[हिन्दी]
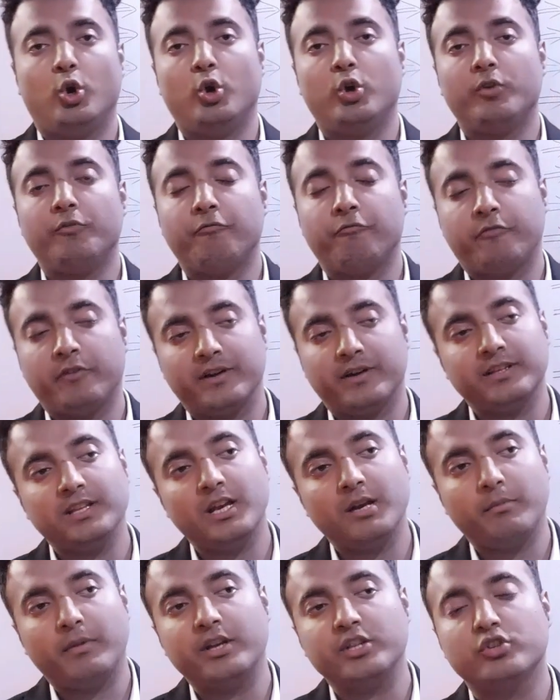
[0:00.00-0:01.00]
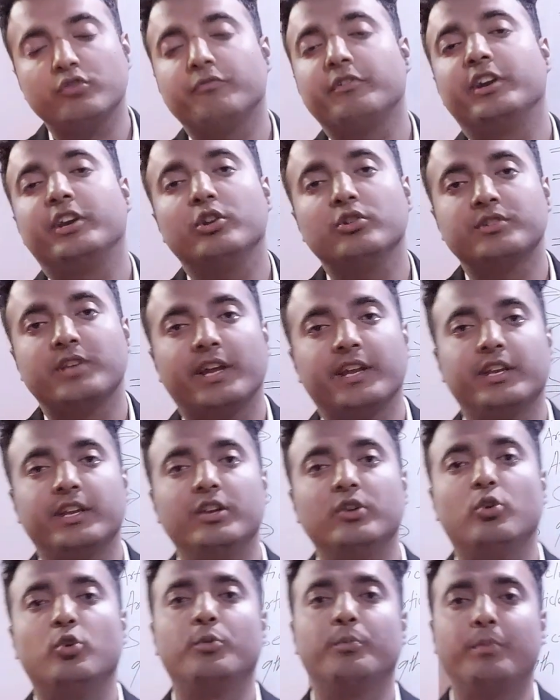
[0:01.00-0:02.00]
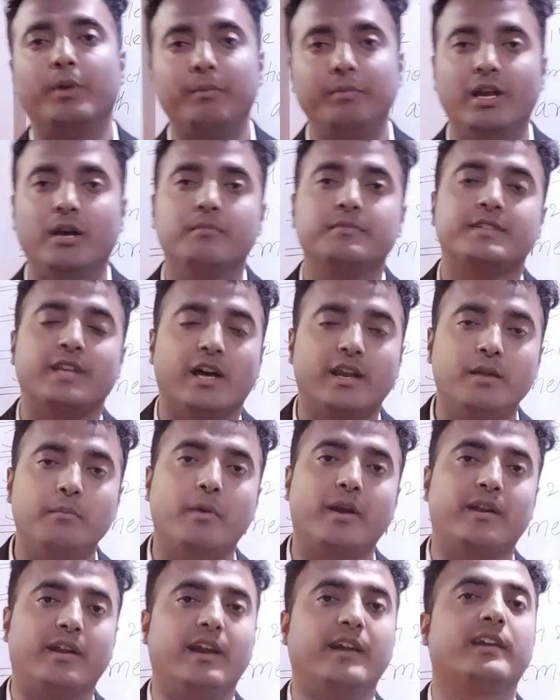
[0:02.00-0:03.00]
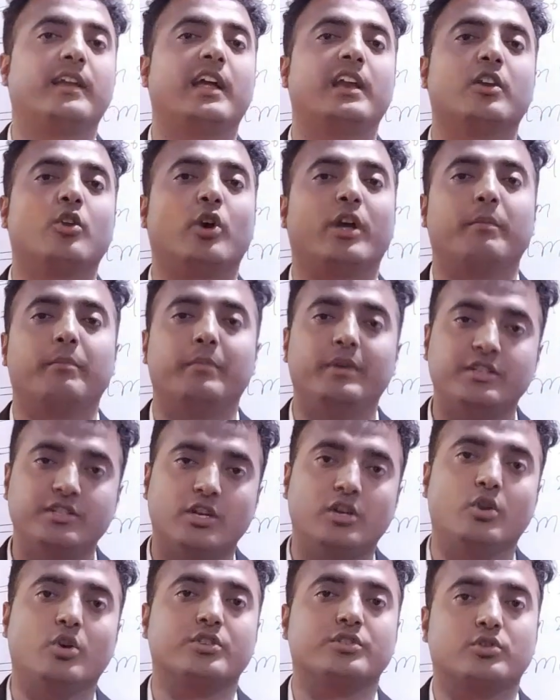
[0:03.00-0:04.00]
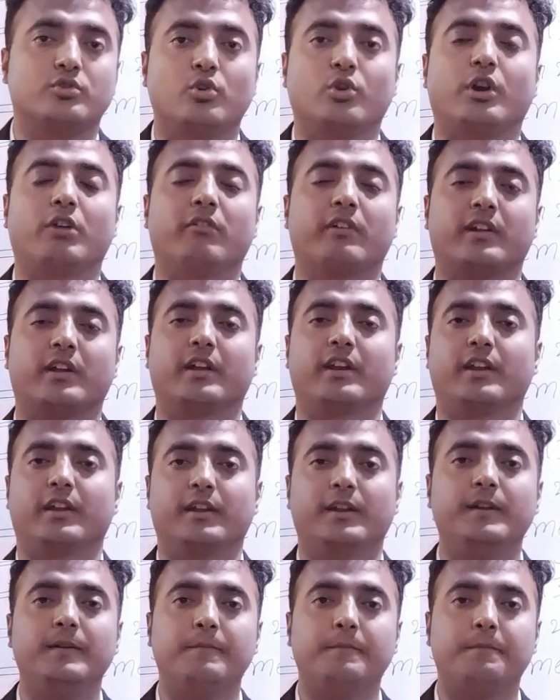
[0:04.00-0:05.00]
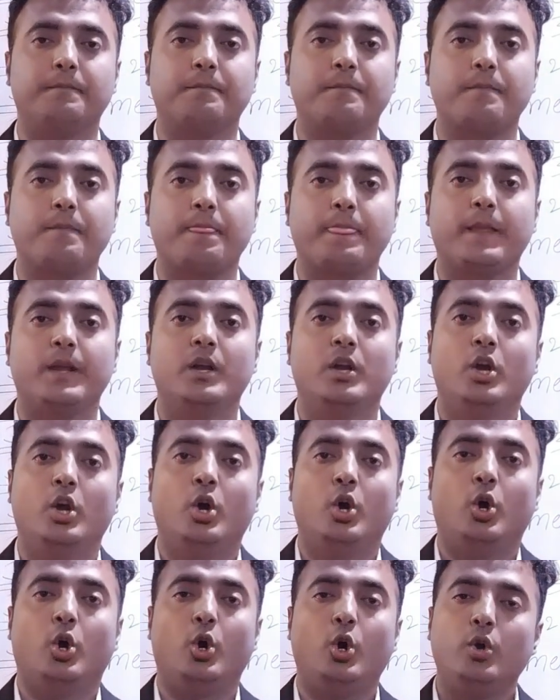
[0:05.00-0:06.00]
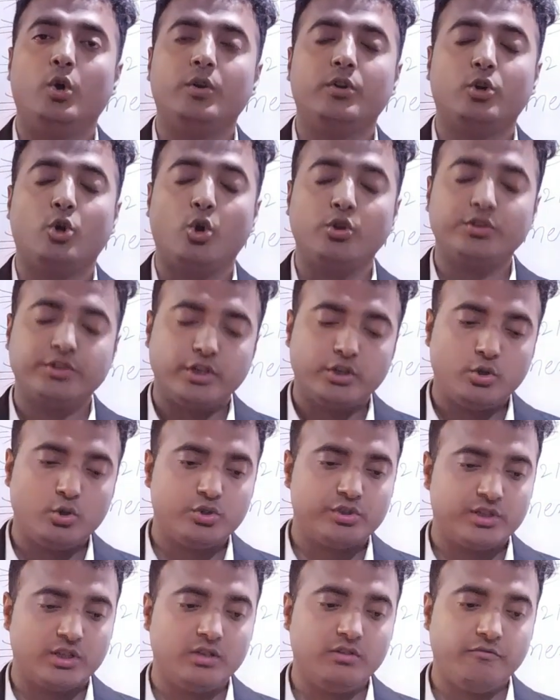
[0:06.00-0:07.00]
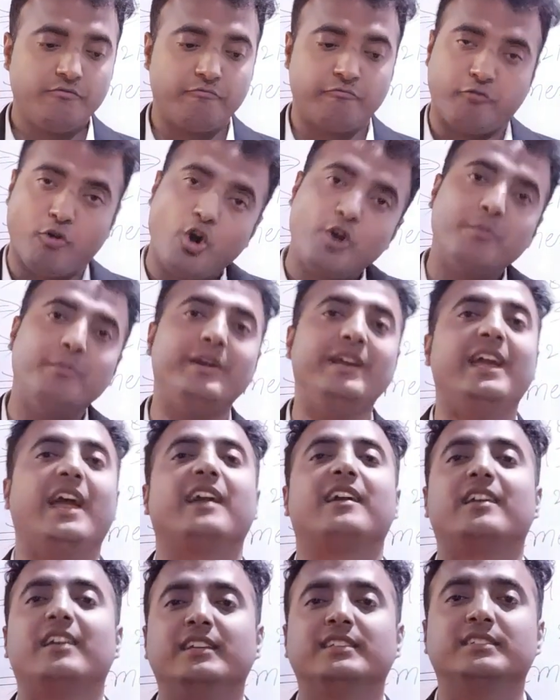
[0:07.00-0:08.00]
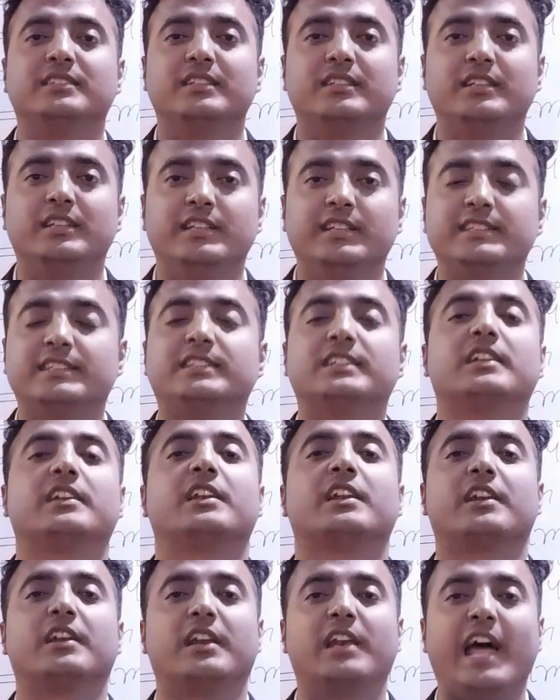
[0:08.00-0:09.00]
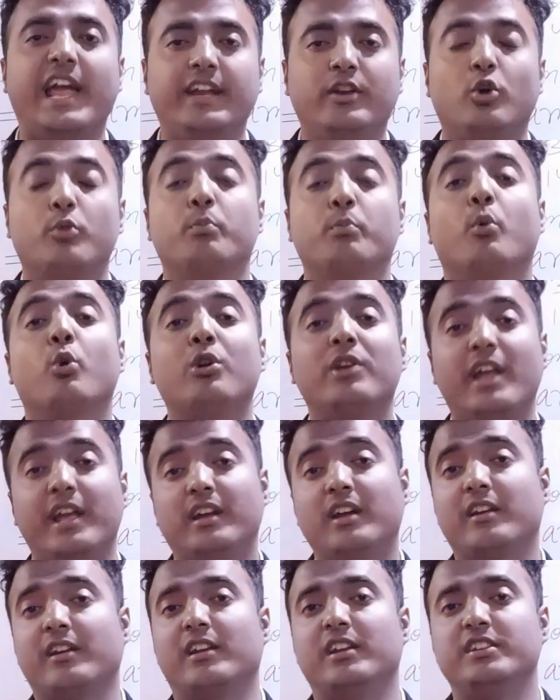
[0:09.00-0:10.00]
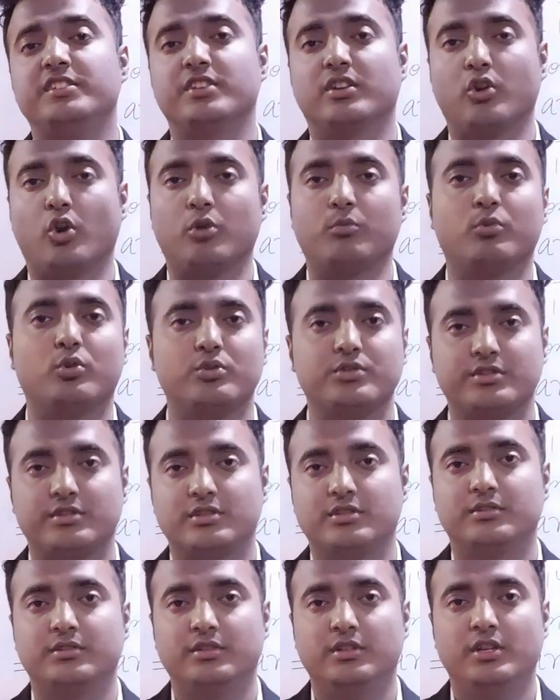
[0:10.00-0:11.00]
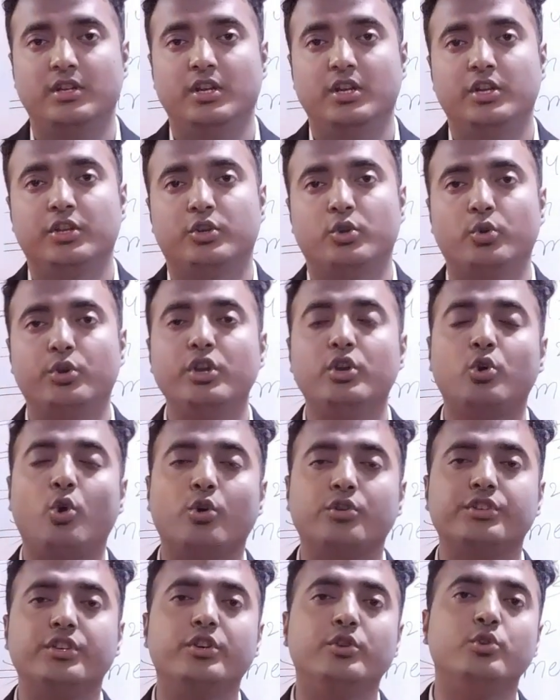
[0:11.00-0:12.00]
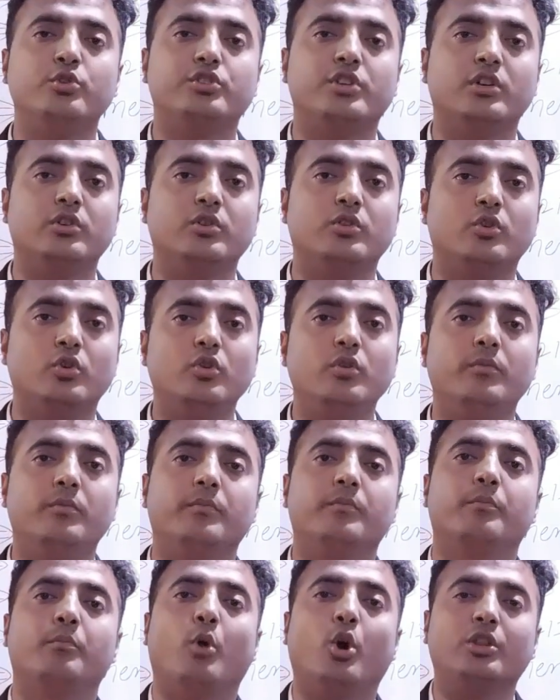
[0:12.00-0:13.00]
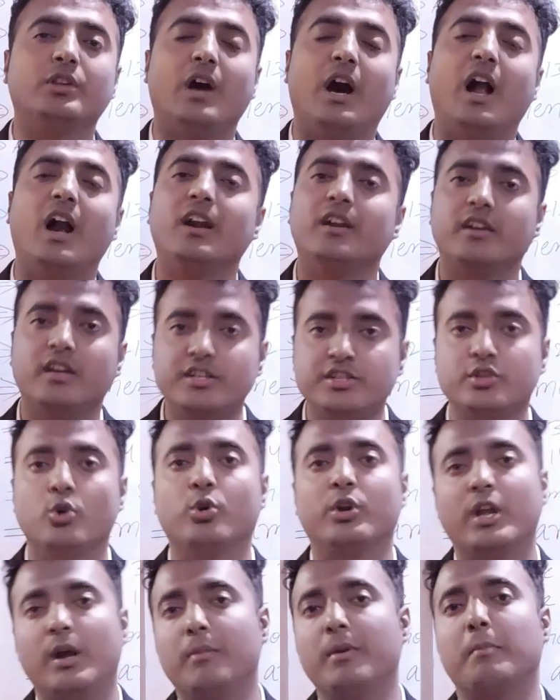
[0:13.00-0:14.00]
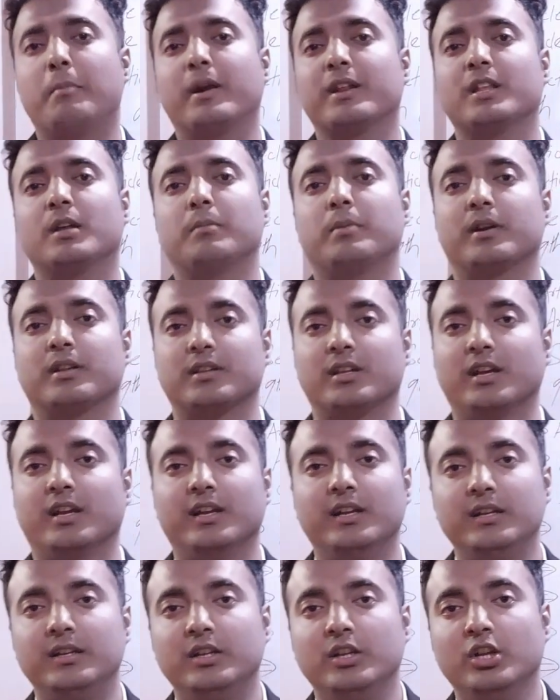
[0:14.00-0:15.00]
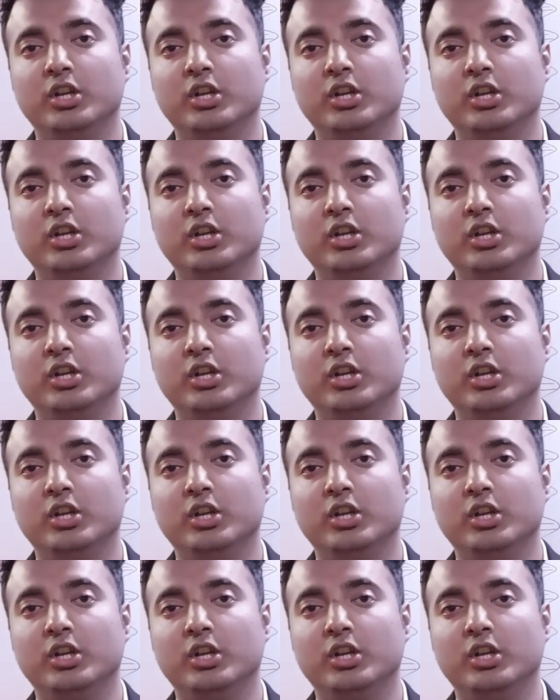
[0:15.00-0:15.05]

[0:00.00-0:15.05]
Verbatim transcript: और फर्दर हमारी जो वीडियोज़ आएंगी उन पर भी हम सारे मर्केंटाइल लॉ एंड मेजर लॉस को कवर करेंगे और कॉन्स्टिट्यूशन फॉर मी एटलीस्ट इज़ लाइक और मोर लाइक अ रिलीजन ऑलमोस्ट क्योंकि कॉन्स्टिट्यूशन को बहुत हार्ड टच होकर हमें पढ़ना पड़ता है